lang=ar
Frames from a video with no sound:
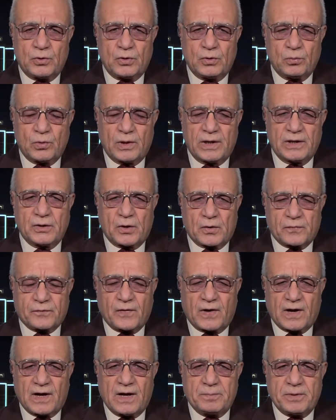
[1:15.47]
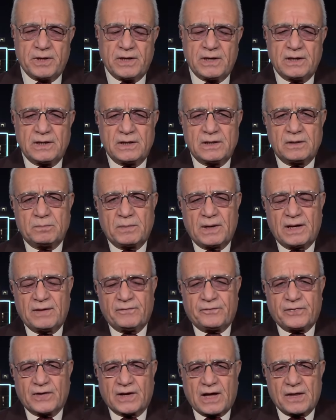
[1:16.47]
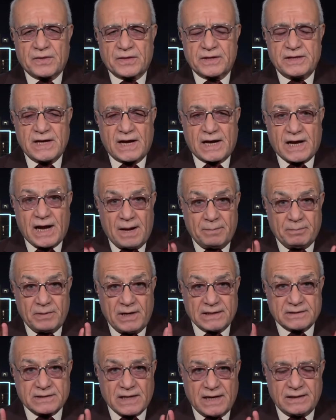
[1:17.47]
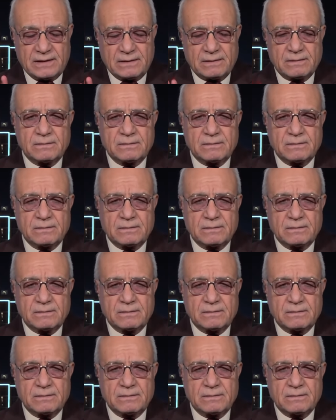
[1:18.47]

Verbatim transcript: ونرفقه بملف القضيه كامله